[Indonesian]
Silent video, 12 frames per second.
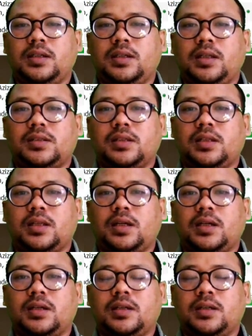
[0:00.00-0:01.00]
ini
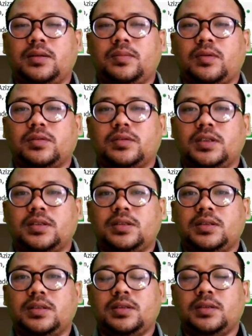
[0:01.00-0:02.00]
sedang proses
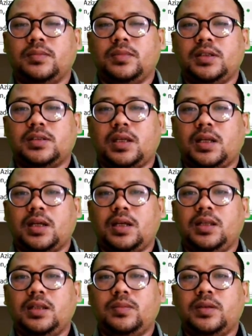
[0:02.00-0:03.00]
menginstal.
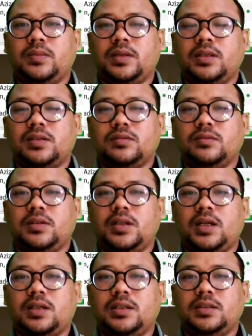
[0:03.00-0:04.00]
Ah, ini teman-teman
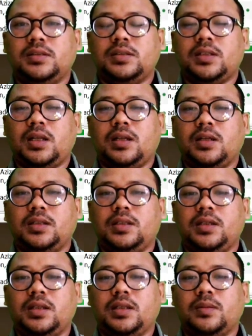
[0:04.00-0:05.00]
sudah
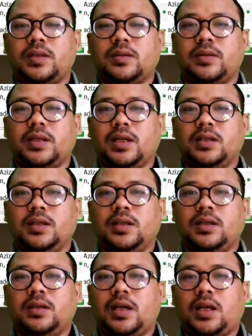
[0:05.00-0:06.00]
installed ini teman-teman ya.
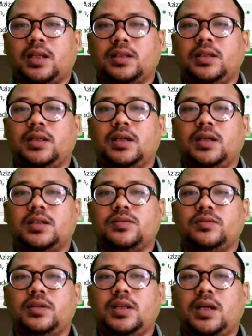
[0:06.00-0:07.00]
Artinya
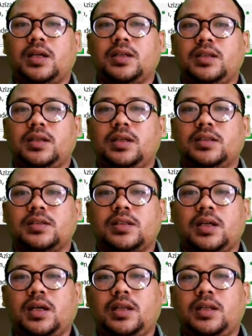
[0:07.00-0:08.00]
sudah
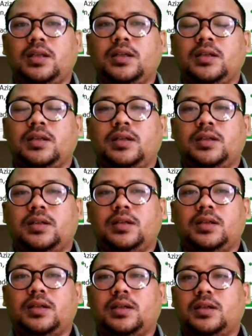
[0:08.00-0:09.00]
diinstal
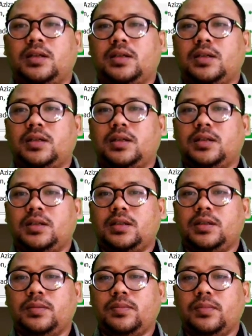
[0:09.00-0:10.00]
eh,
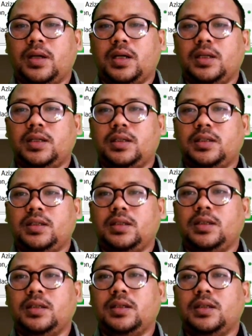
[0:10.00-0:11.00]
baik
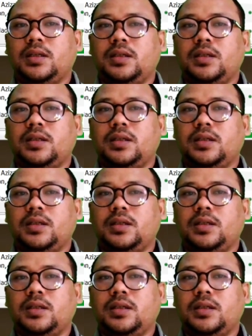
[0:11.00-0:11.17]
di